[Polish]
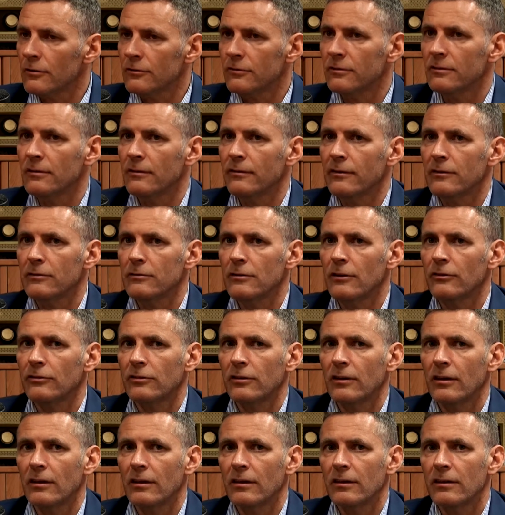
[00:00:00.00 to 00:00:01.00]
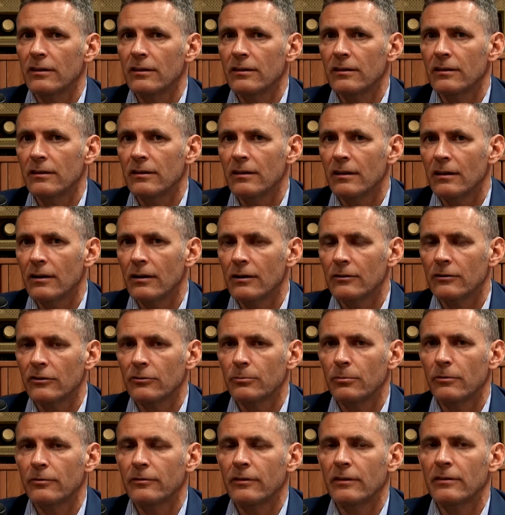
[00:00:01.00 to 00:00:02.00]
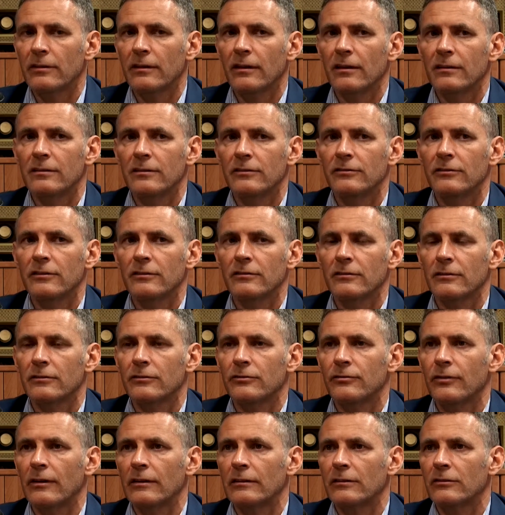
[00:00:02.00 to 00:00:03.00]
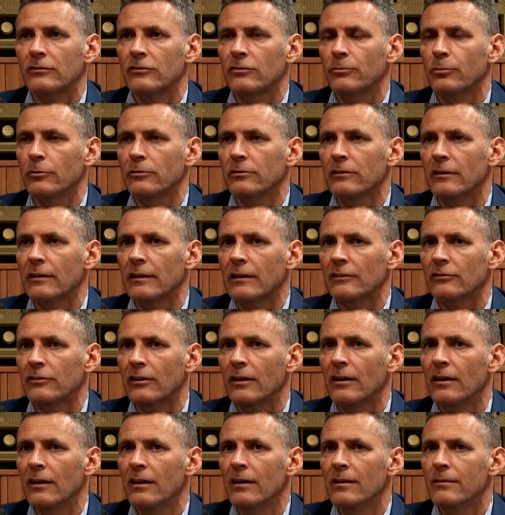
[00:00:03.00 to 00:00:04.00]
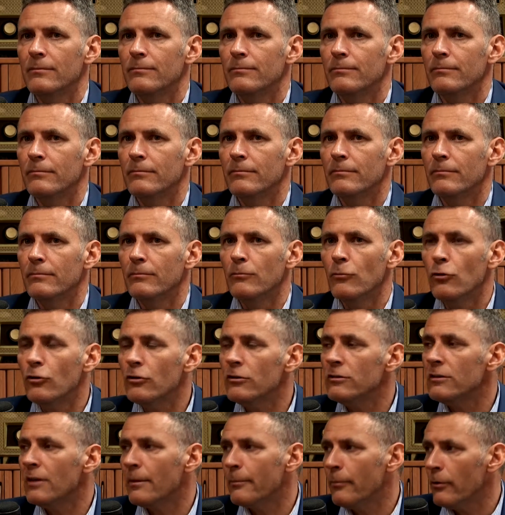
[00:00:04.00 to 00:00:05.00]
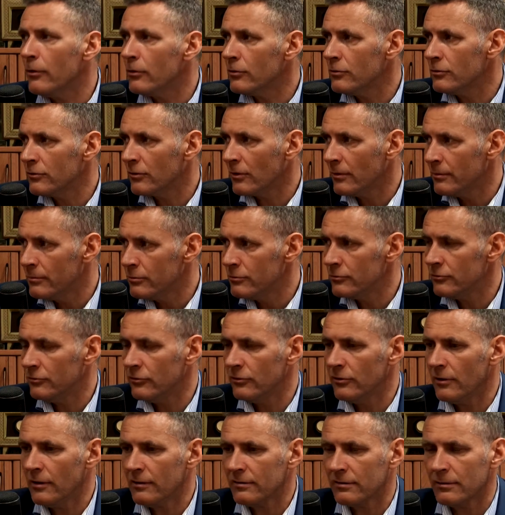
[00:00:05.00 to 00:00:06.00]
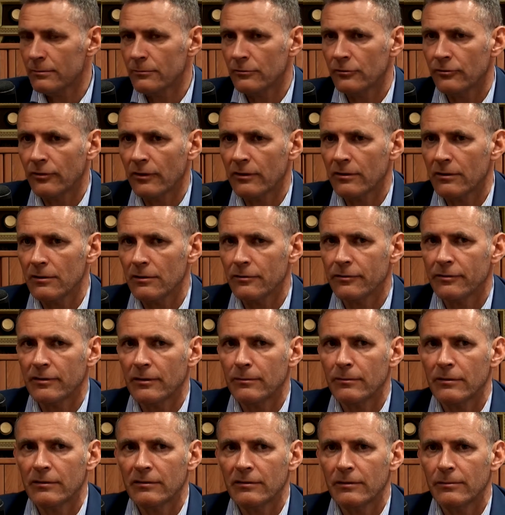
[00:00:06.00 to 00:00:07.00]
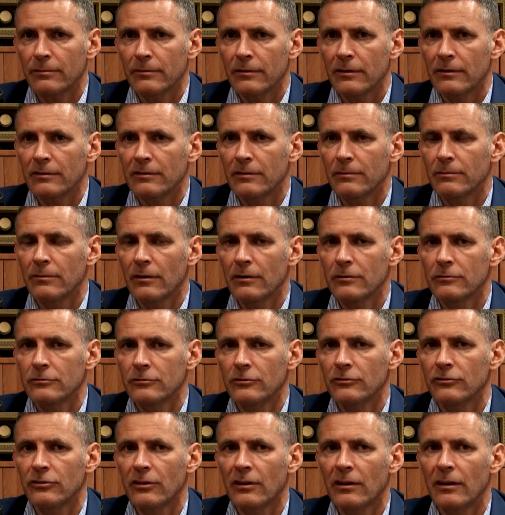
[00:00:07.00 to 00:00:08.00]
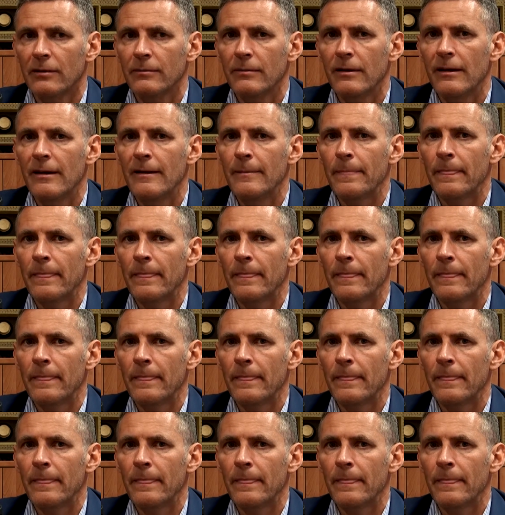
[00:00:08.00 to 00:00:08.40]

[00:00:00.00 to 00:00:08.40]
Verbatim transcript: rodzic dowiaduje się y, y, chociażby wtedy, kiedy jest dziecko w czwartej czy piątej klasie. Mój niepokój to budzi. Jestem oświatowcem, jestem, jestem nauczycielem